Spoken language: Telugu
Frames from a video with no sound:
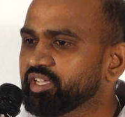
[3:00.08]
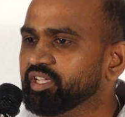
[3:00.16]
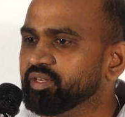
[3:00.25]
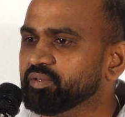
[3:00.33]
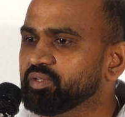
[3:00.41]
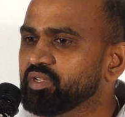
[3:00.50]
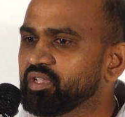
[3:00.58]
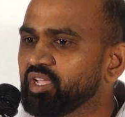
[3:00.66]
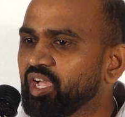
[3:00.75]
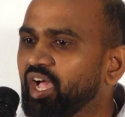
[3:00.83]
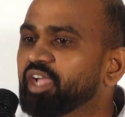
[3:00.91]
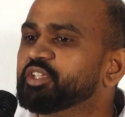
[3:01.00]
అడిగారు
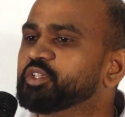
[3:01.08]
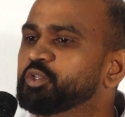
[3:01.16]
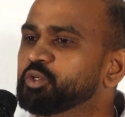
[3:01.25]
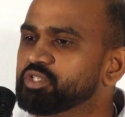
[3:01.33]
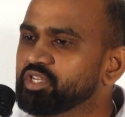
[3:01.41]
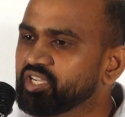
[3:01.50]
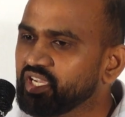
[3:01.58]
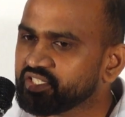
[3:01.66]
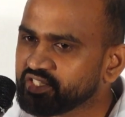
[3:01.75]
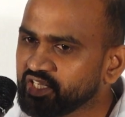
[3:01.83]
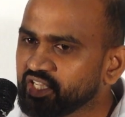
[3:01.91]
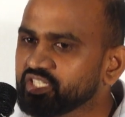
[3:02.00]
అక్యూజ్డ్గా
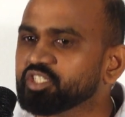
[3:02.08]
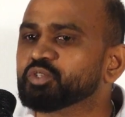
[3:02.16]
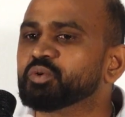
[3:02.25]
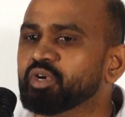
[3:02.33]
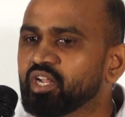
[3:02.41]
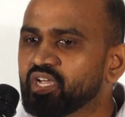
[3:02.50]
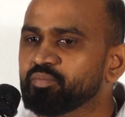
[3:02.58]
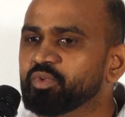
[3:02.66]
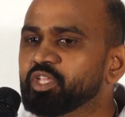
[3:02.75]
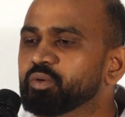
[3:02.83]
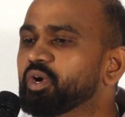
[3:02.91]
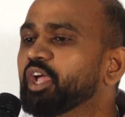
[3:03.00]
చేర్చకుండా
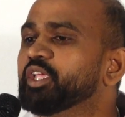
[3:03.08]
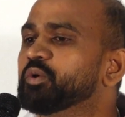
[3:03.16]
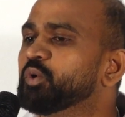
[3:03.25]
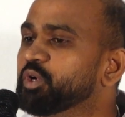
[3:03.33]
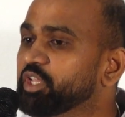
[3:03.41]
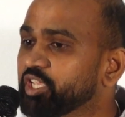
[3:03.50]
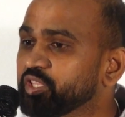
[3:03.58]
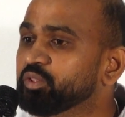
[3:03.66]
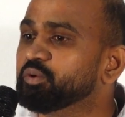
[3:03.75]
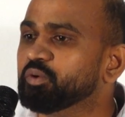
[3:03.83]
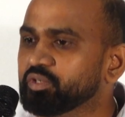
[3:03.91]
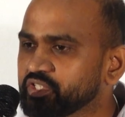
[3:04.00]
మీరు హైకోర్టుకి
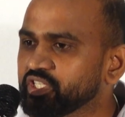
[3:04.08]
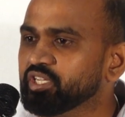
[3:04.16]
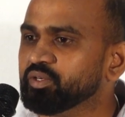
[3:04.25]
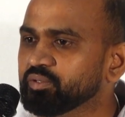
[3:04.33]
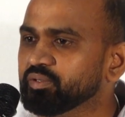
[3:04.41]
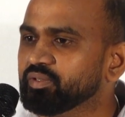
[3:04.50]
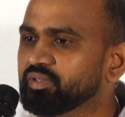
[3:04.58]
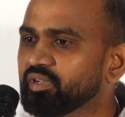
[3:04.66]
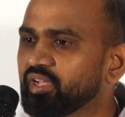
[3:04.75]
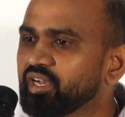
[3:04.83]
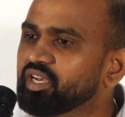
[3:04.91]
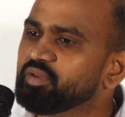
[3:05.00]
ఎందుకు వచ్చారు
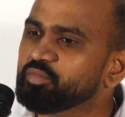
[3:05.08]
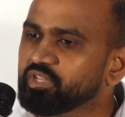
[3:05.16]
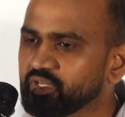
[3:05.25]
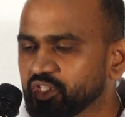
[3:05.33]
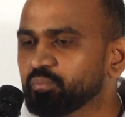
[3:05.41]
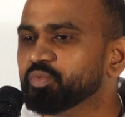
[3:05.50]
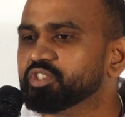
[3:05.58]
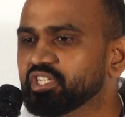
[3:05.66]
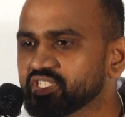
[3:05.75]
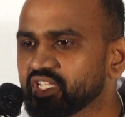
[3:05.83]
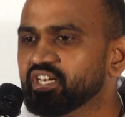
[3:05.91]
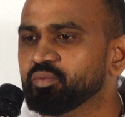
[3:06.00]
అంటే మీరు తప్పు
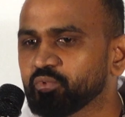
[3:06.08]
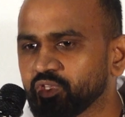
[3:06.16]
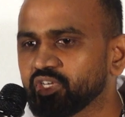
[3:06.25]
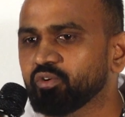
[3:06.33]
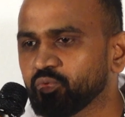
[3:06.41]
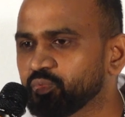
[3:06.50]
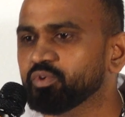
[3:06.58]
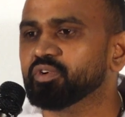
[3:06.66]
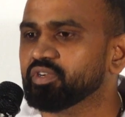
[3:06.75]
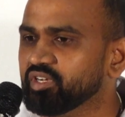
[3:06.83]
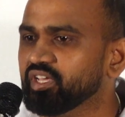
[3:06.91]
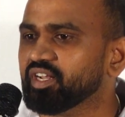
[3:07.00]
చేశారని ముందుగా
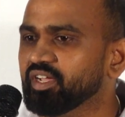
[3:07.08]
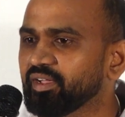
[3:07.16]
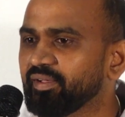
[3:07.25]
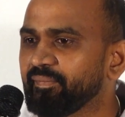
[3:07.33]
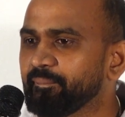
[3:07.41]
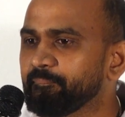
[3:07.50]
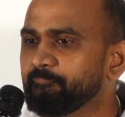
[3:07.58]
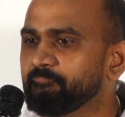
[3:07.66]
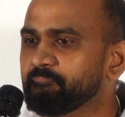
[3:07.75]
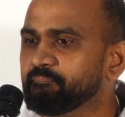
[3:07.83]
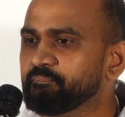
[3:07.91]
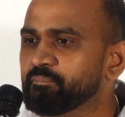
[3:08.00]
ఒప్పుకుంటున్నారా
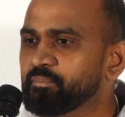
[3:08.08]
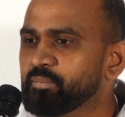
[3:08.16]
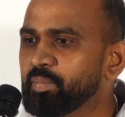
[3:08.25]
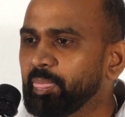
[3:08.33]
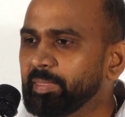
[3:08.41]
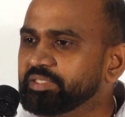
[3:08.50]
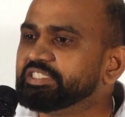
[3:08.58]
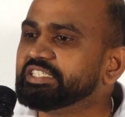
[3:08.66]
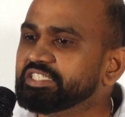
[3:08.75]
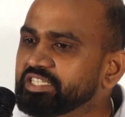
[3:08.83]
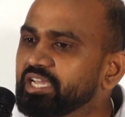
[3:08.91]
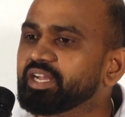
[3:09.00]

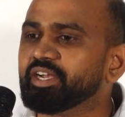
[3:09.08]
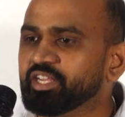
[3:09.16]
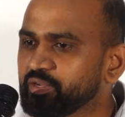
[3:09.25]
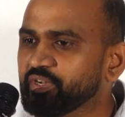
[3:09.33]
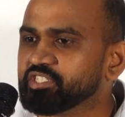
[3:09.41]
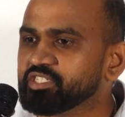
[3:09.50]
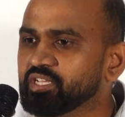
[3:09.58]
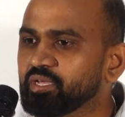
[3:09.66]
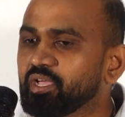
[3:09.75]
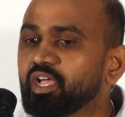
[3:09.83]
జడ్జి గారు అడిగిన ప్రశ్న